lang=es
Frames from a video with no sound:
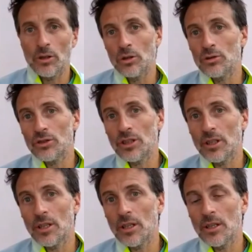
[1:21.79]

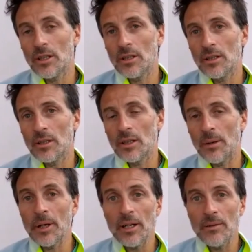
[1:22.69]
11 de
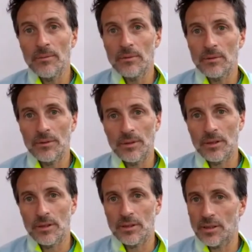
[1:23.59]
abril,
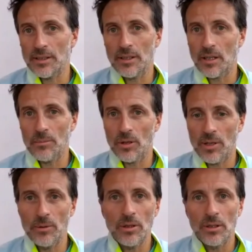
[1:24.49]
eh, ya se
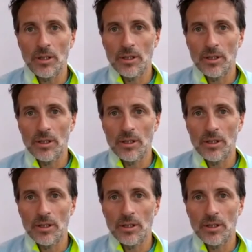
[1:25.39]
reprogramó,